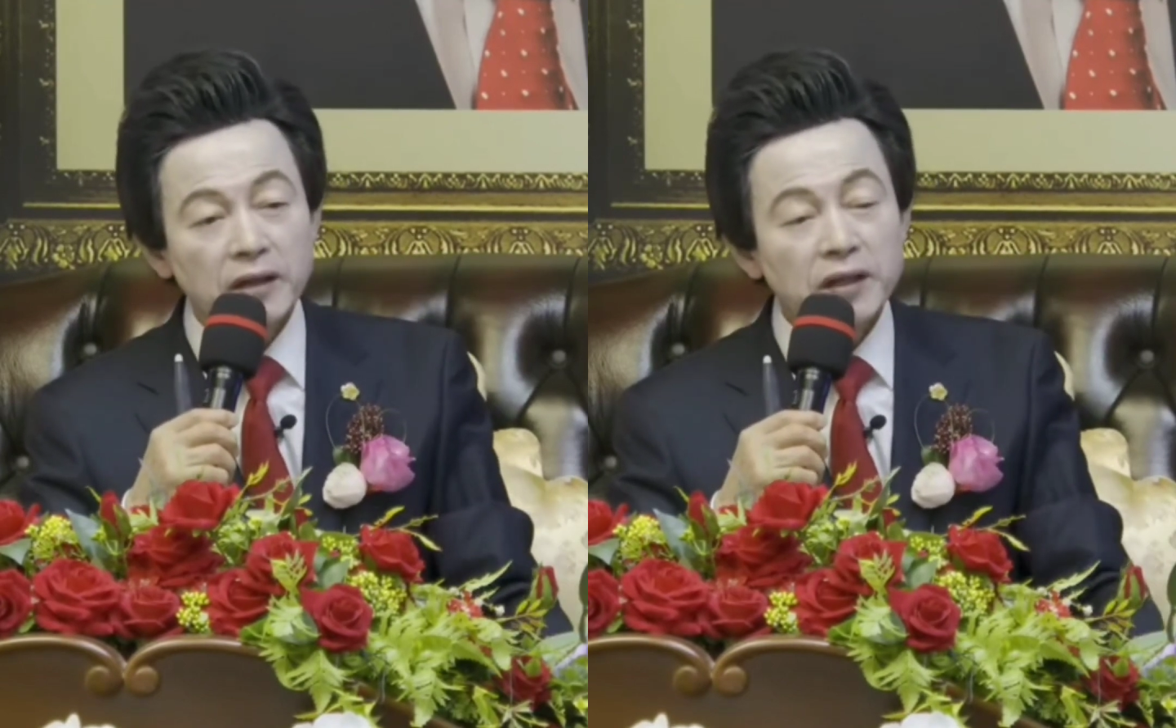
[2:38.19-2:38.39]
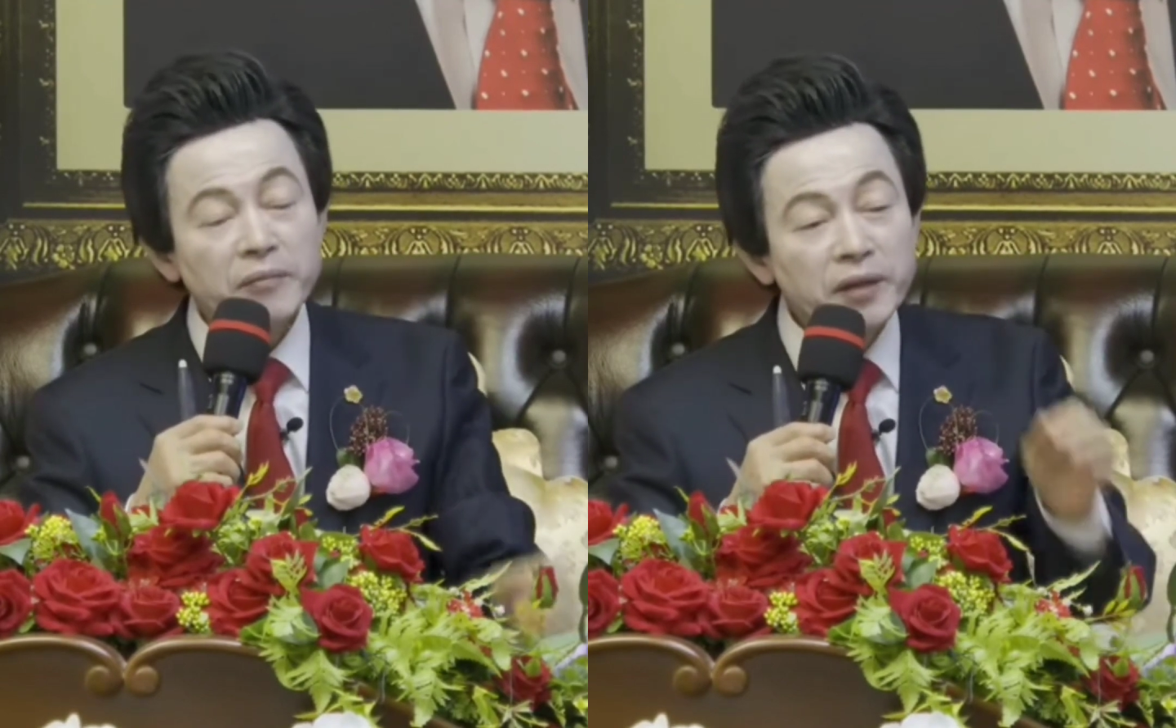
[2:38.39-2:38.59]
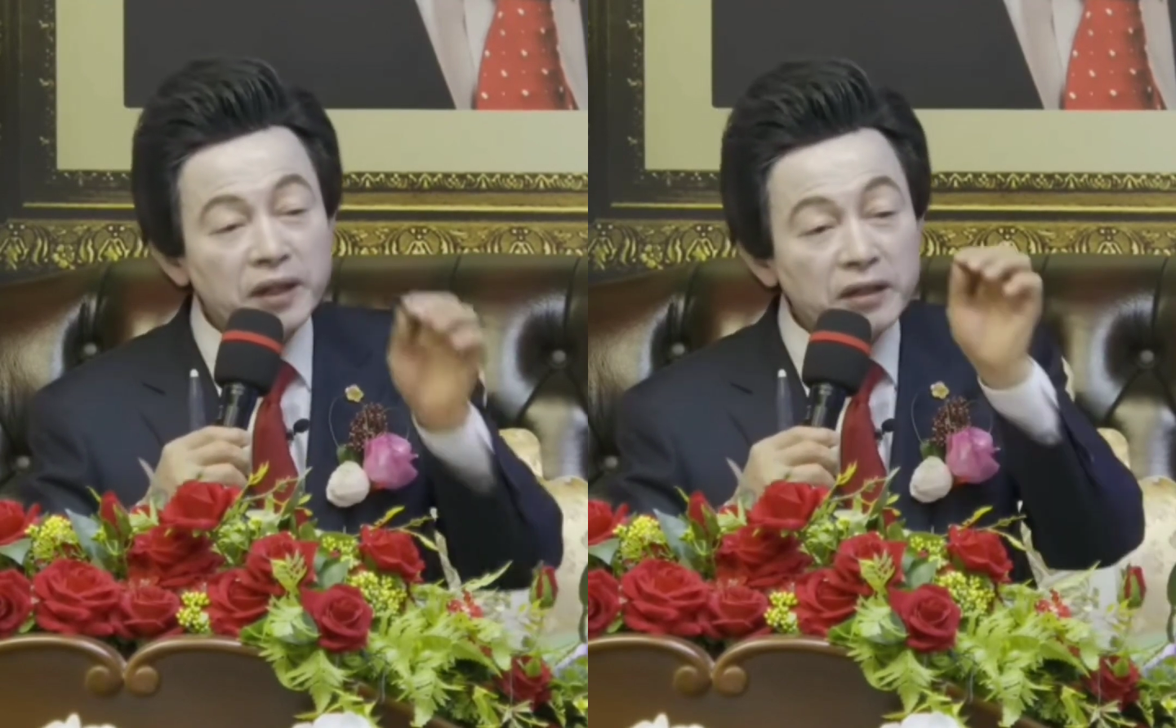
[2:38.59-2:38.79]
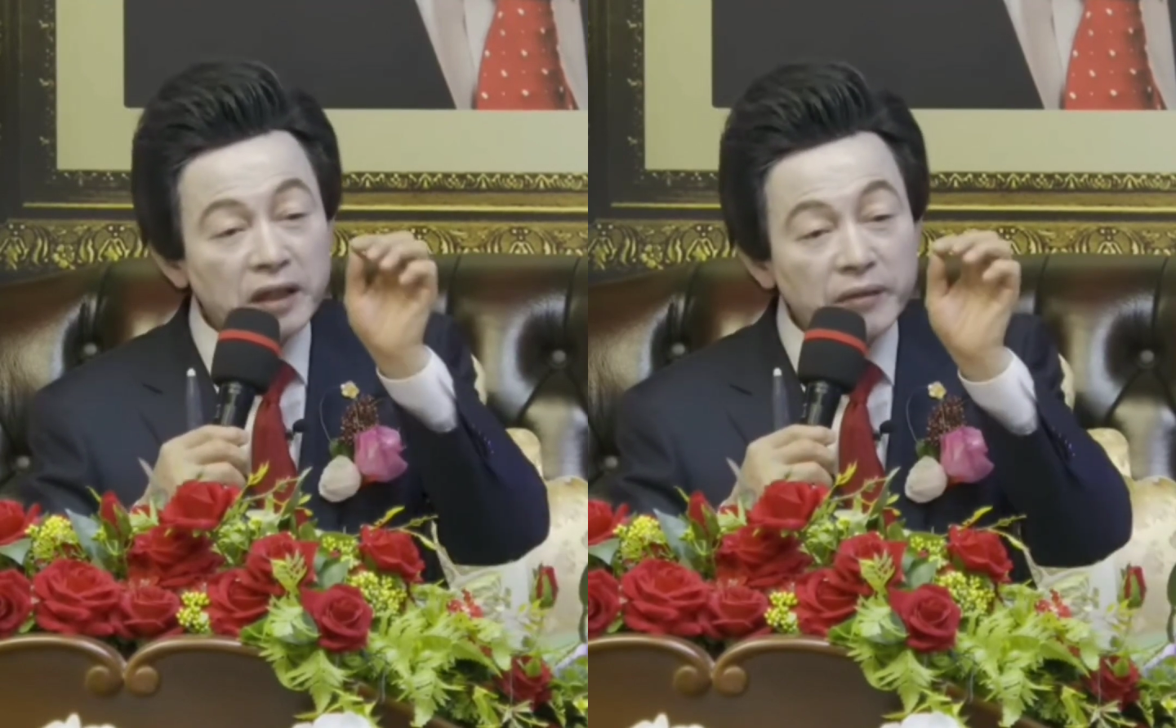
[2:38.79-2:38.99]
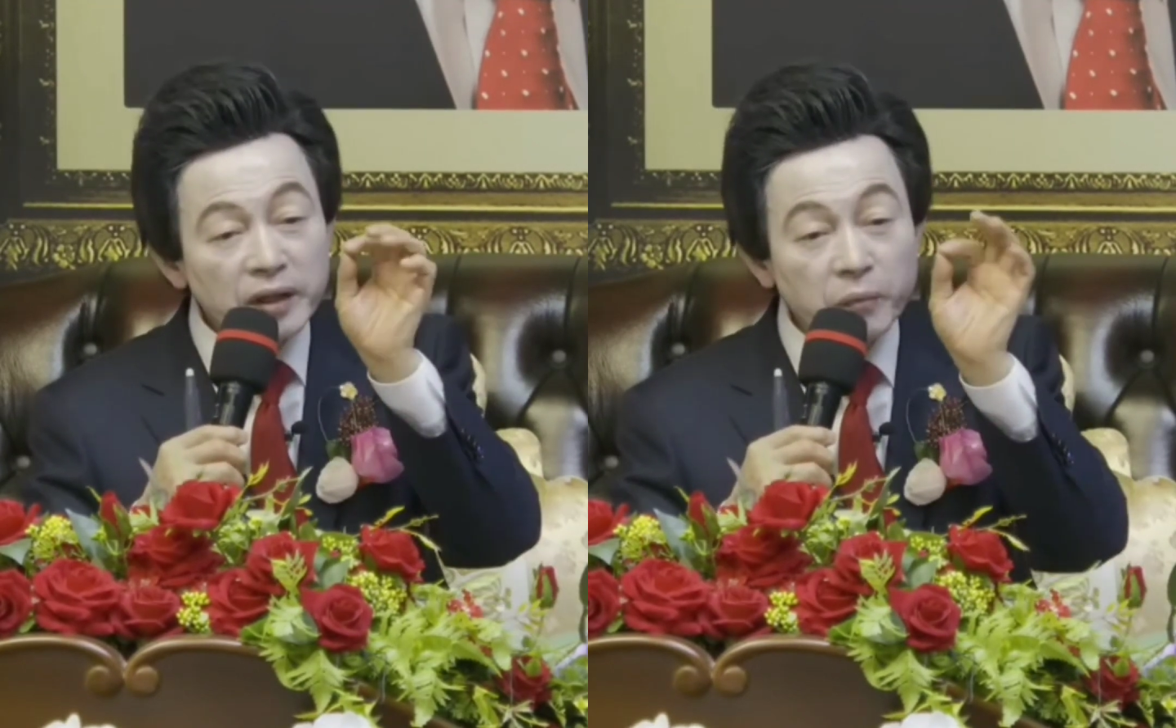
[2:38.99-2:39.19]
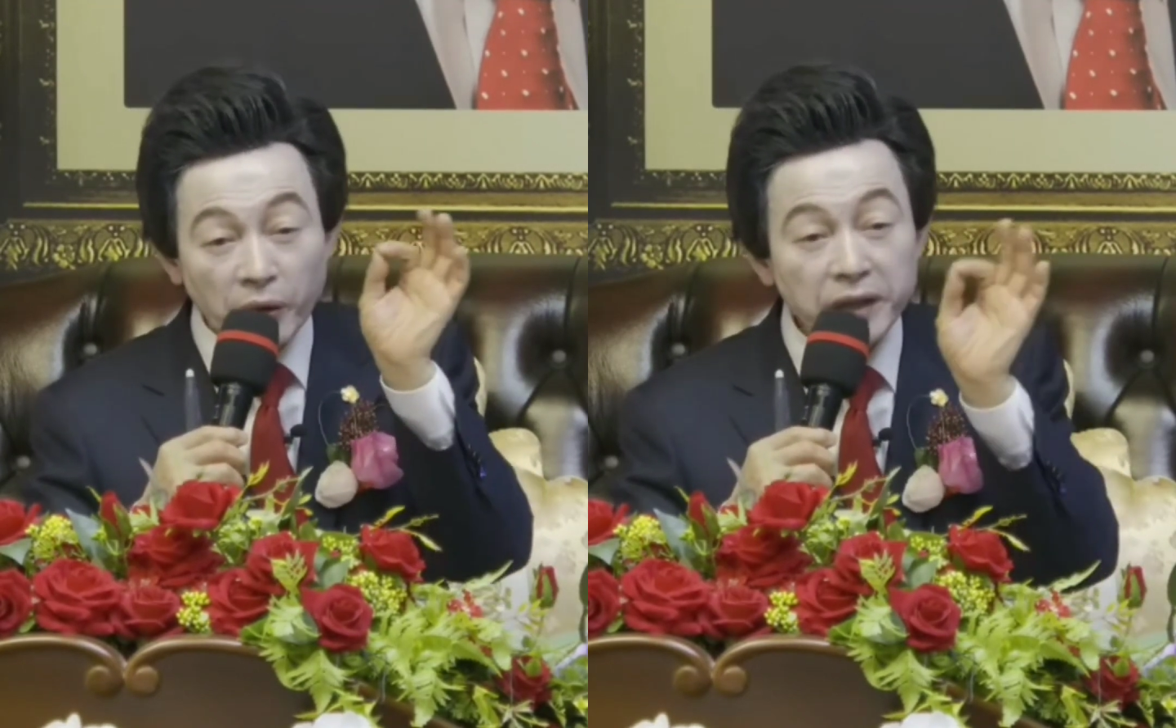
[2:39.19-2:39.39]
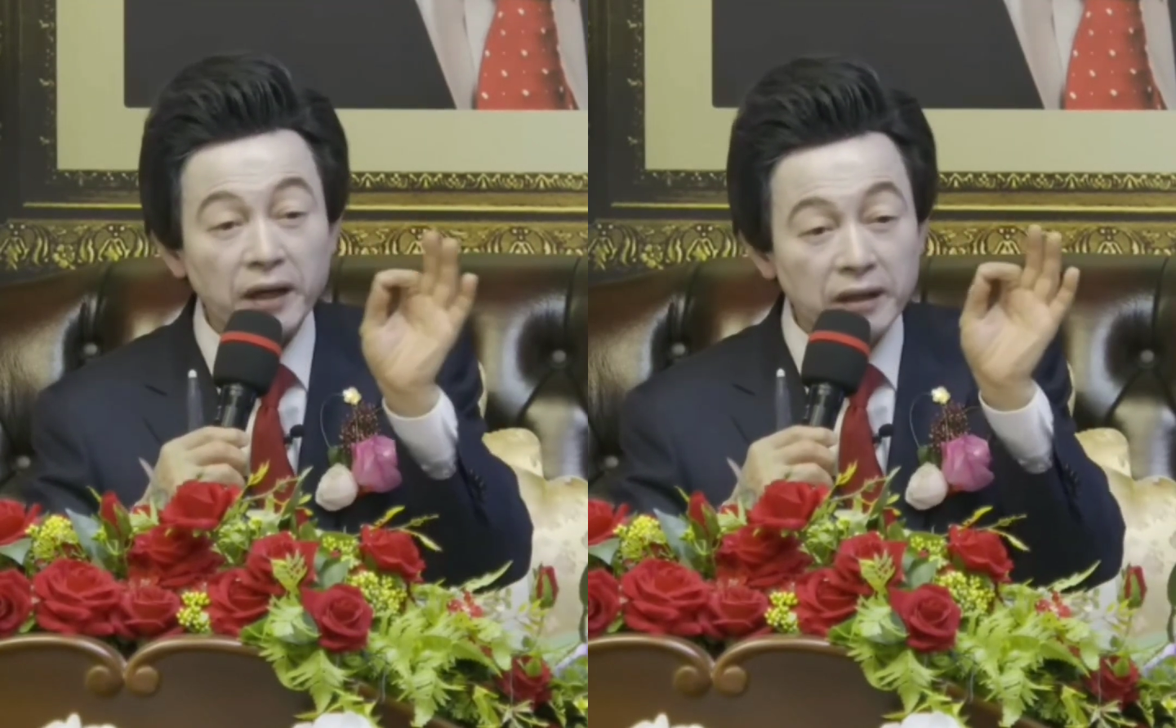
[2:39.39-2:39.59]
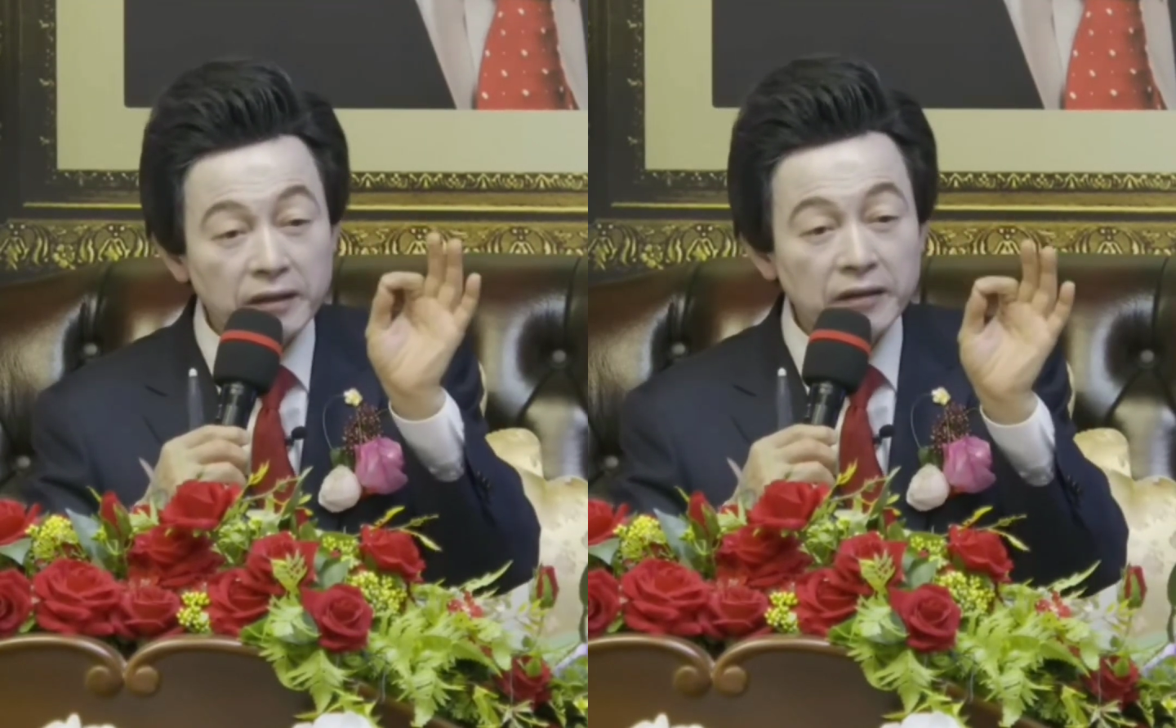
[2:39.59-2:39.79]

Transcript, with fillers: 현미경 끼면 보여.